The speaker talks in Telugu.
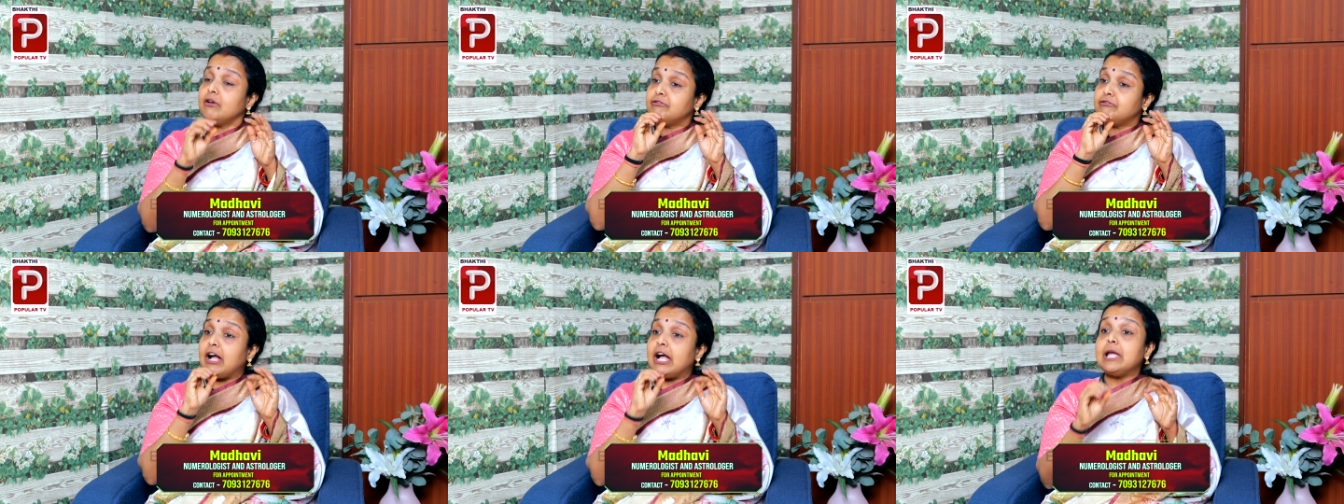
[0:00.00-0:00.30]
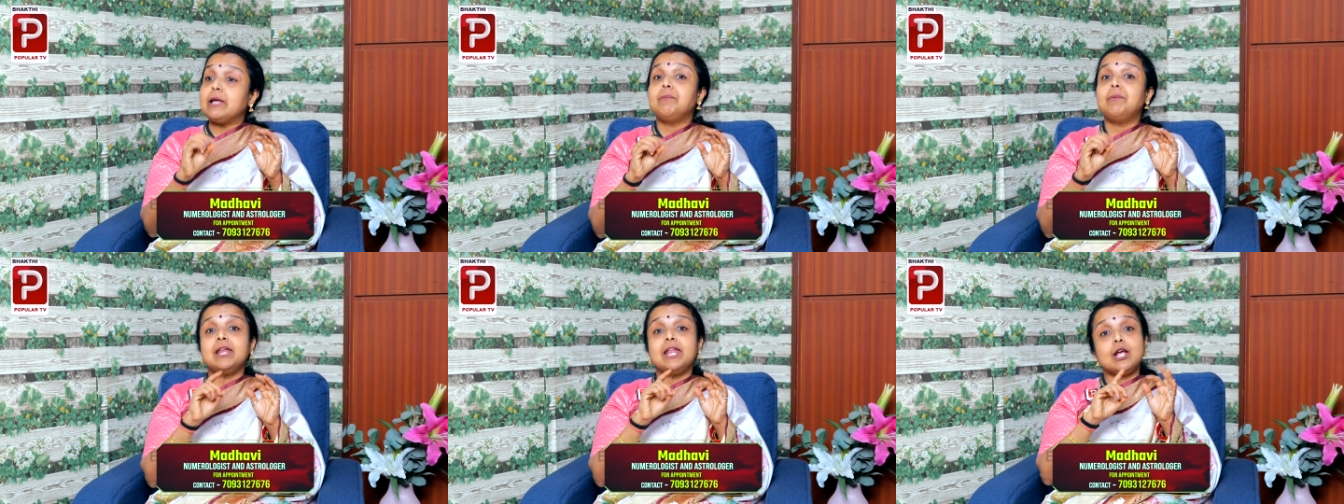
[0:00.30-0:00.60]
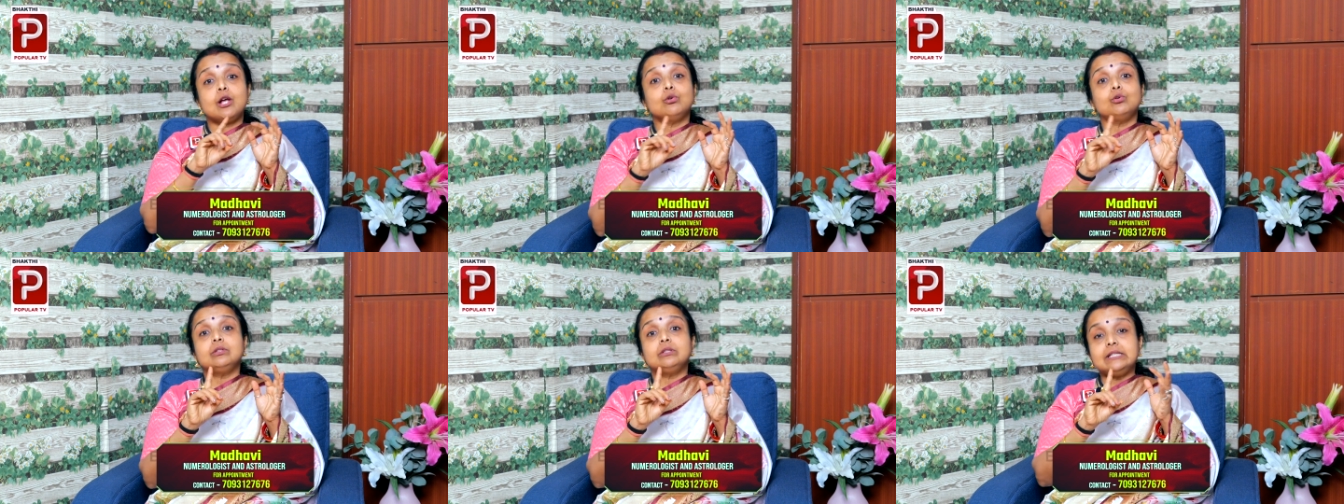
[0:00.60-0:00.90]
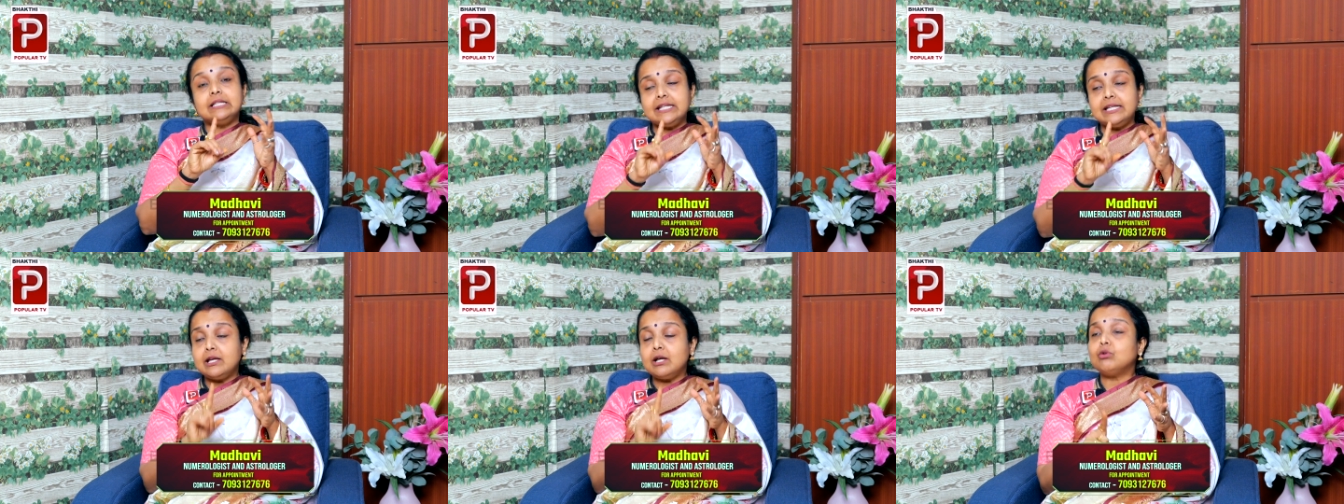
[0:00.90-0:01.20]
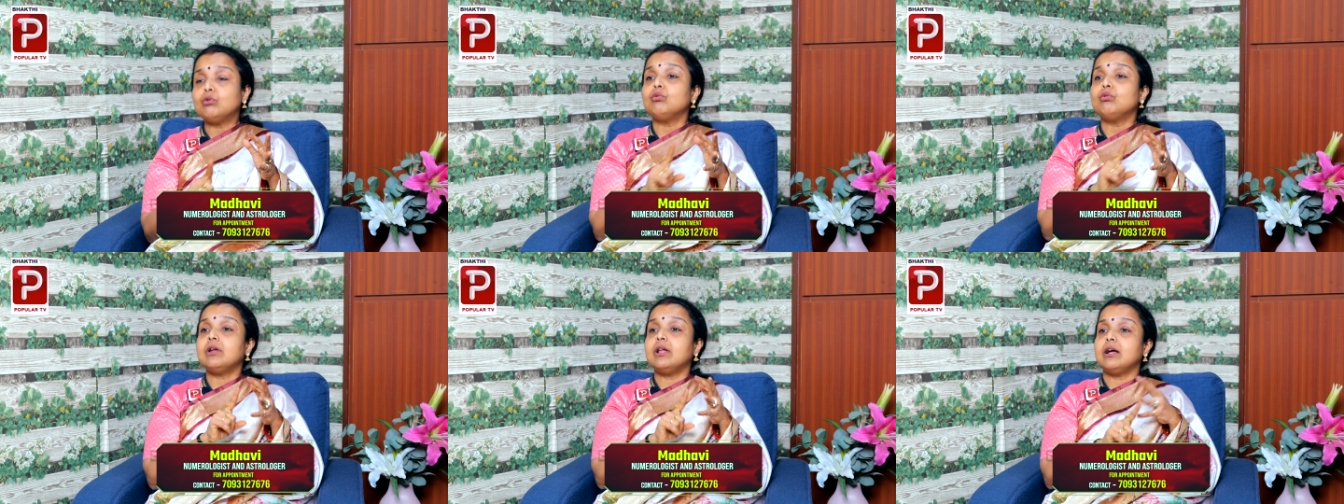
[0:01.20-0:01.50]
ఫైబర్ ఎక్కువ
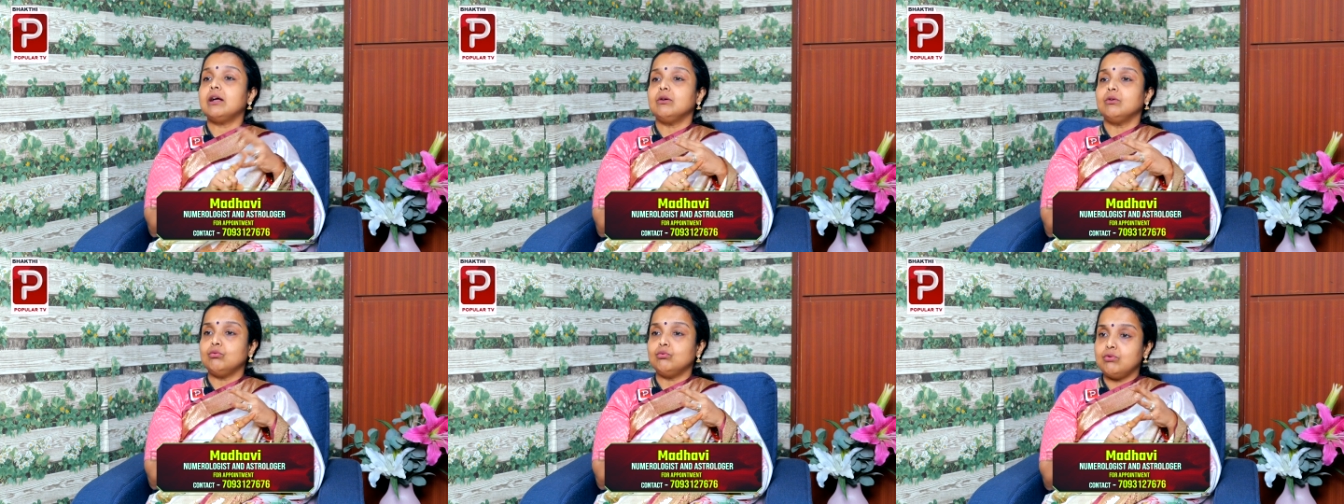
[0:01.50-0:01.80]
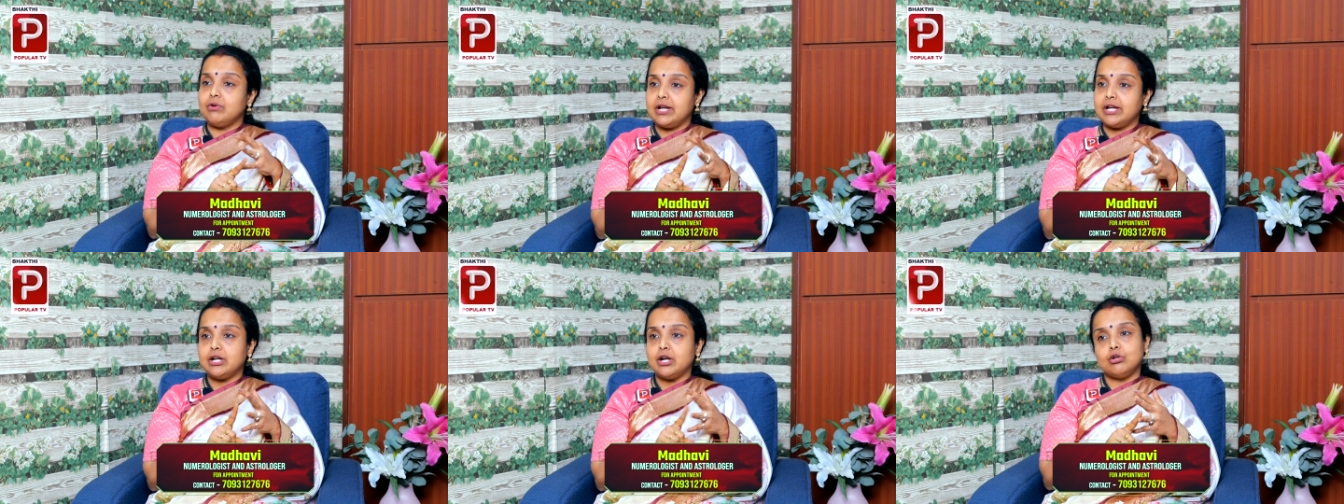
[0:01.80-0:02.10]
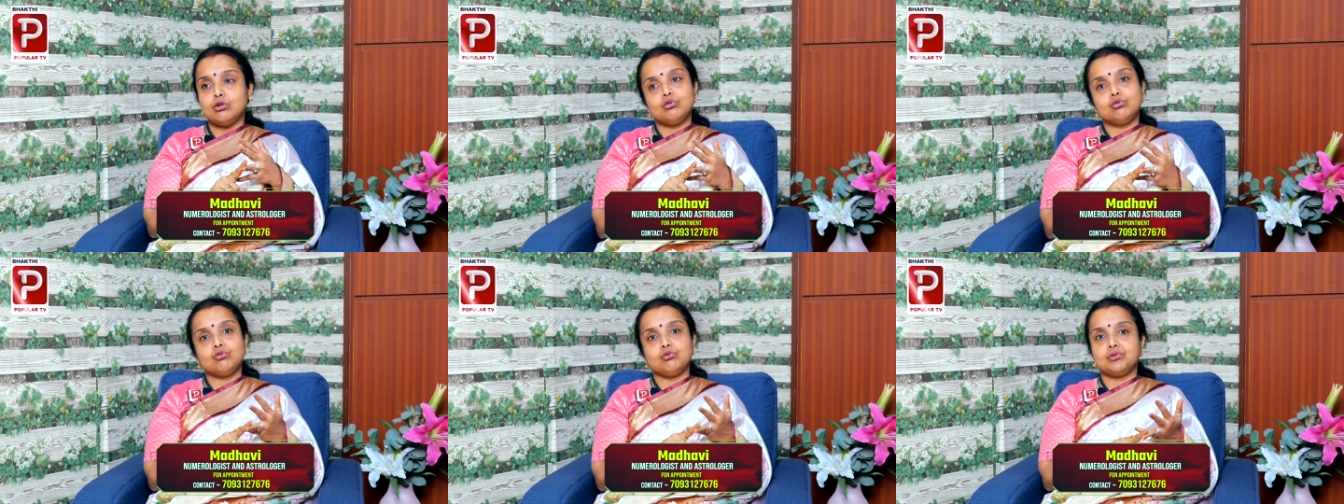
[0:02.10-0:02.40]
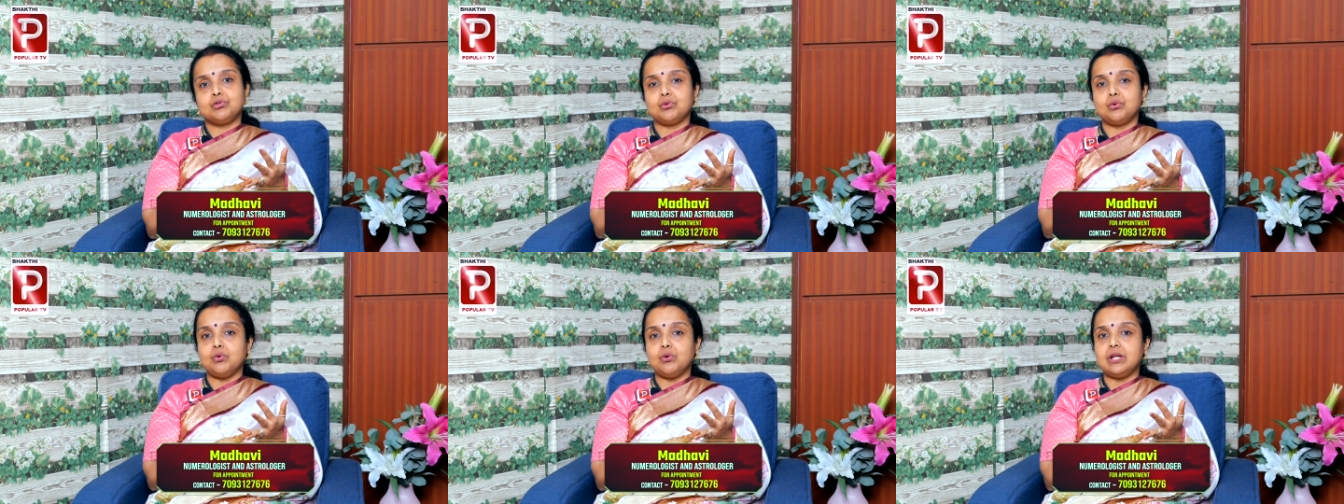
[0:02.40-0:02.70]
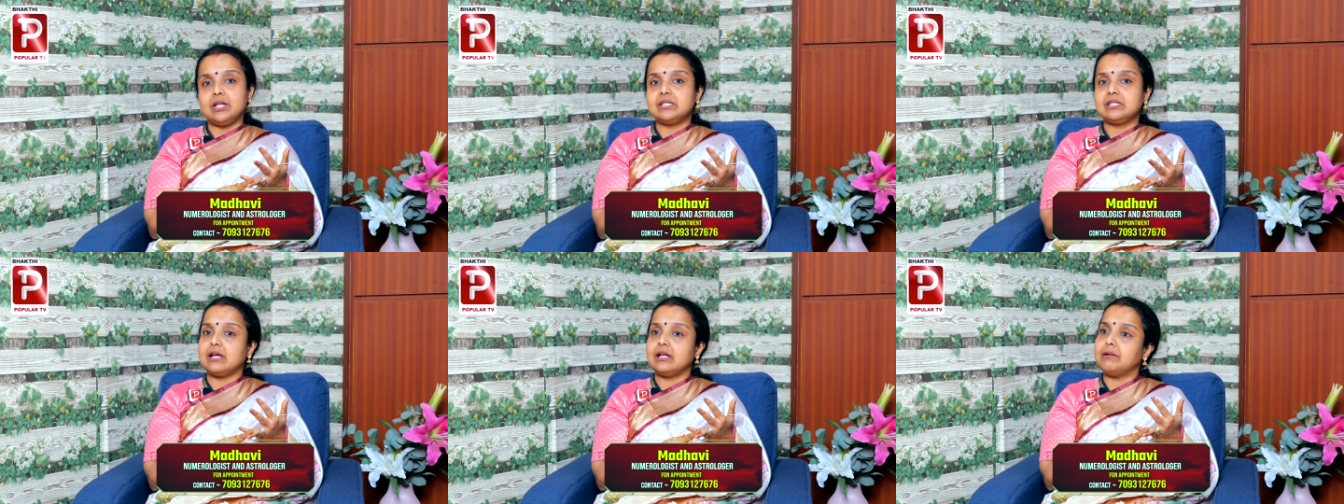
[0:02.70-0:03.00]
తీయకుండా ఉండేటట్టు
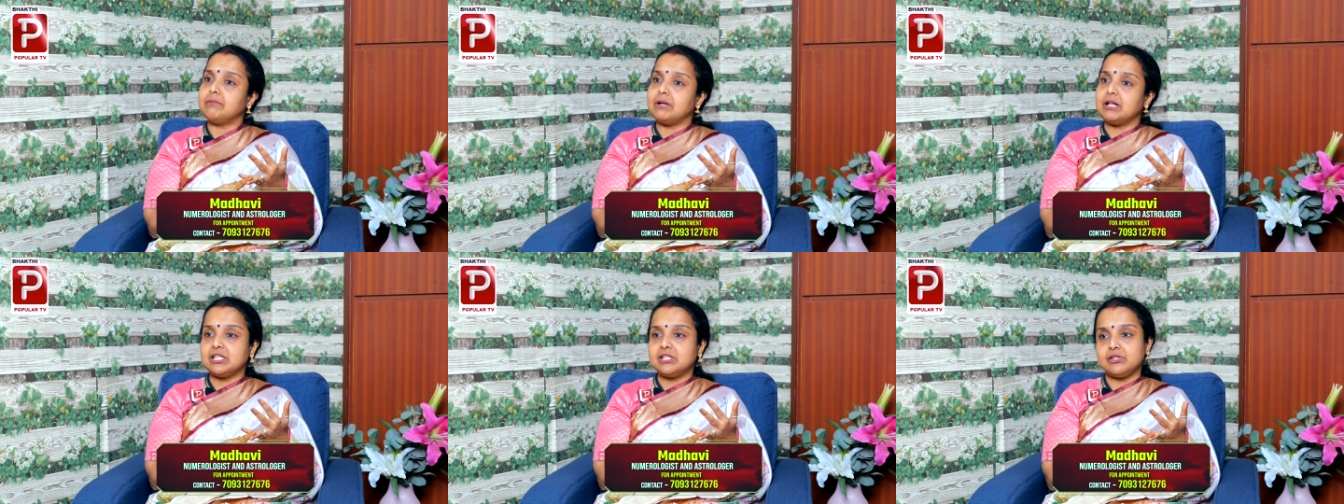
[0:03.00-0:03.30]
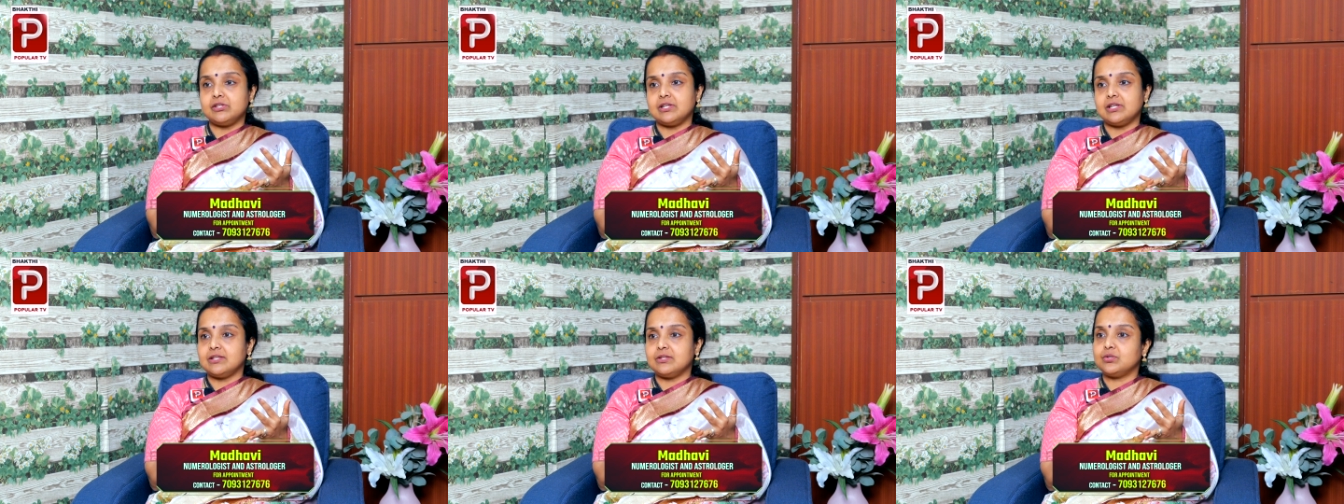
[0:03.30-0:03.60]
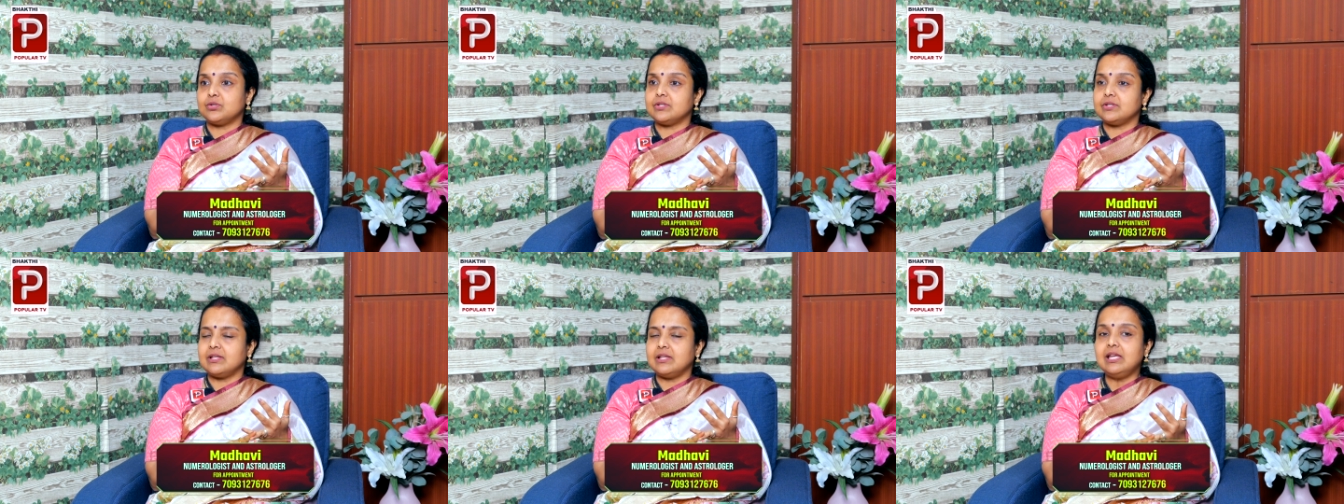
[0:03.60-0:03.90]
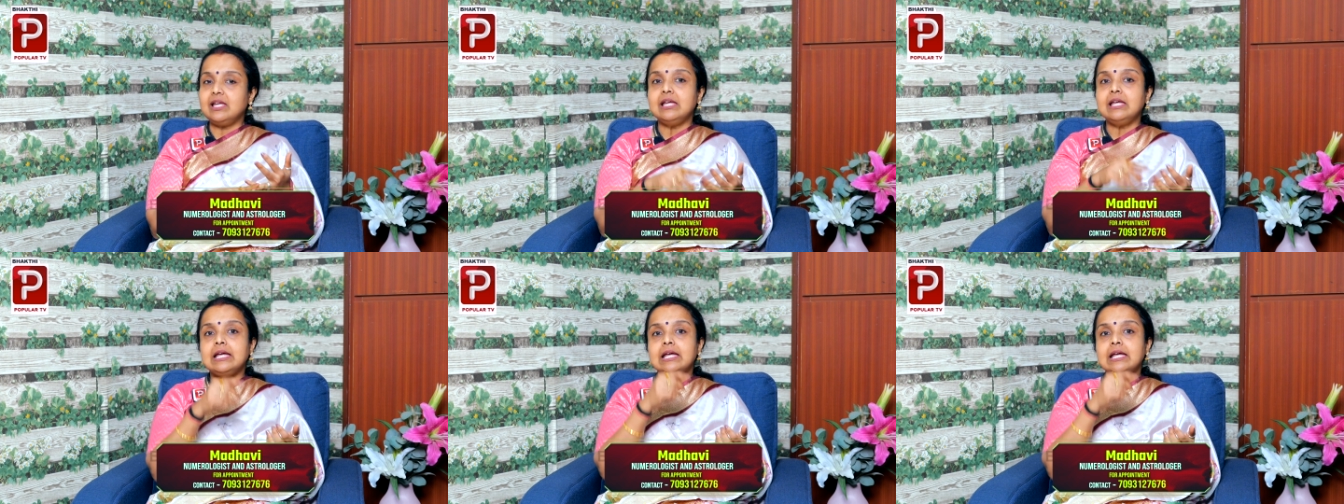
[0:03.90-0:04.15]
చూసుకోండి చాలా మంచి చేస్తుంది